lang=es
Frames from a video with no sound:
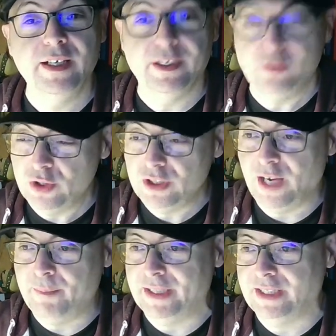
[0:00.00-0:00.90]
Entonces,
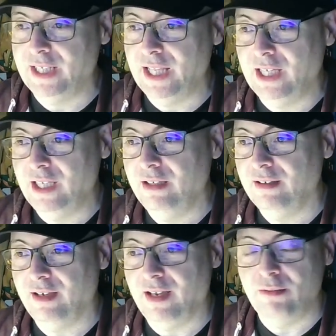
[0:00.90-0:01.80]
a partir de aquí,
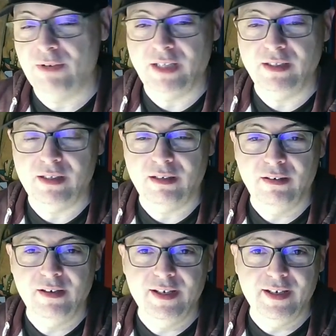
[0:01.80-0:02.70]
Gary Bradner
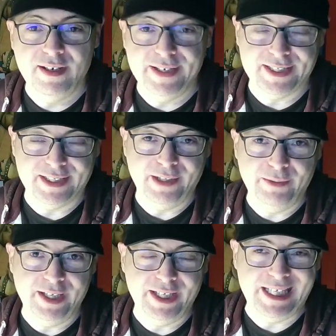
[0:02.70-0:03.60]

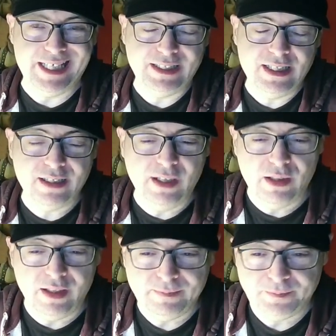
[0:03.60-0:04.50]
escribe, y este es
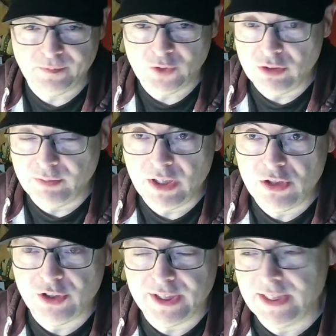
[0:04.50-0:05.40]
quizá, yo siempre he
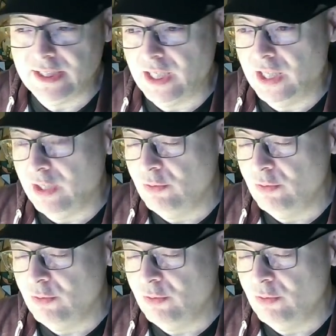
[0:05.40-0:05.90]
dicho que este es quizá